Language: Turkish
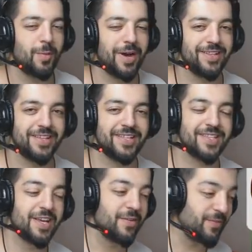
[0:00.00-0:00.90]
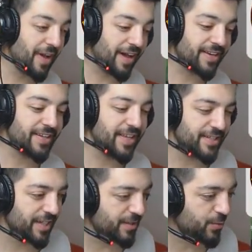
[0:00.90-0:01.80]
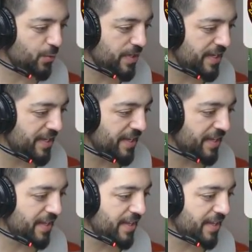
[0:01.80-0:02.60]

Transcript: Mobile'deyiz Ve arkadaşlar şöyle e,